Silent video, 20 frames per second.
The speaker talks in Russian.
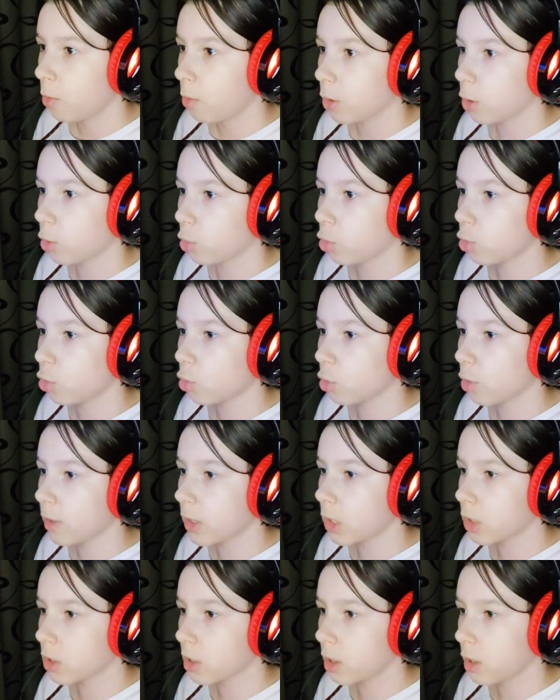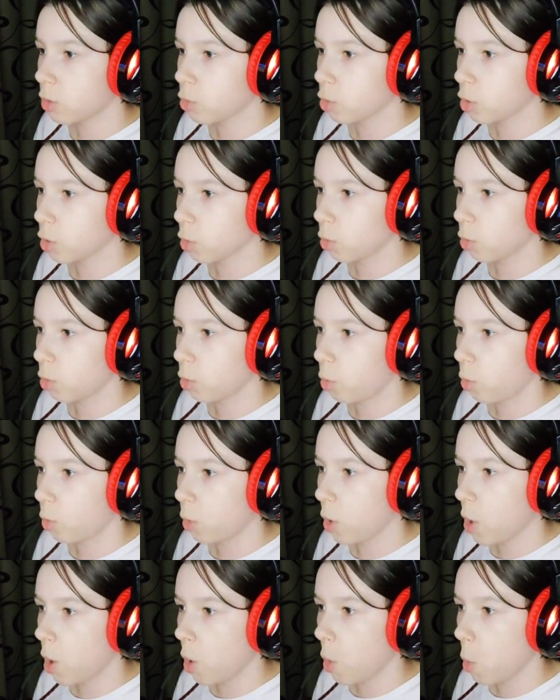Вот эту штучку, видите, лицо такое,
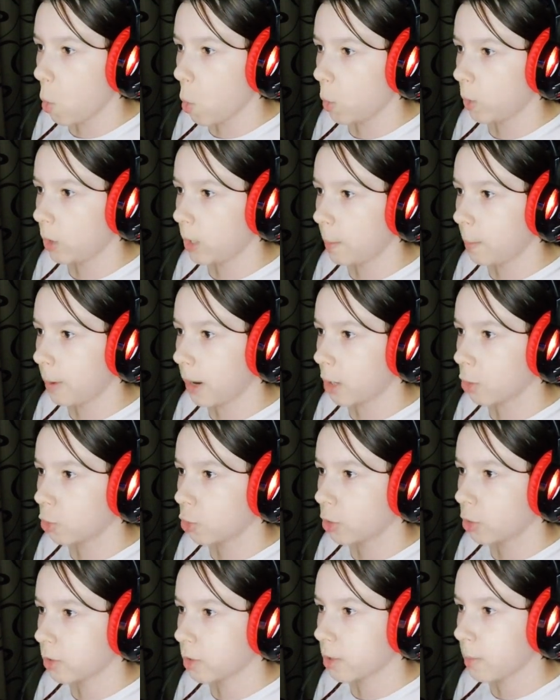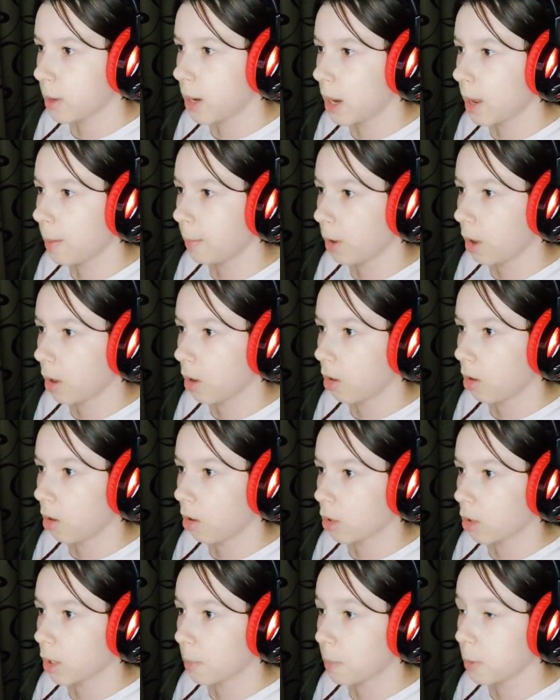о, э, улыбающий. Собираем
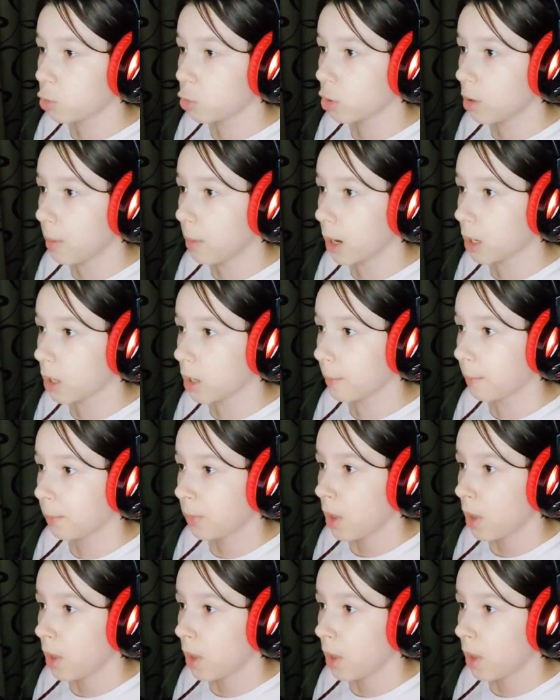э, кирпичный маркер.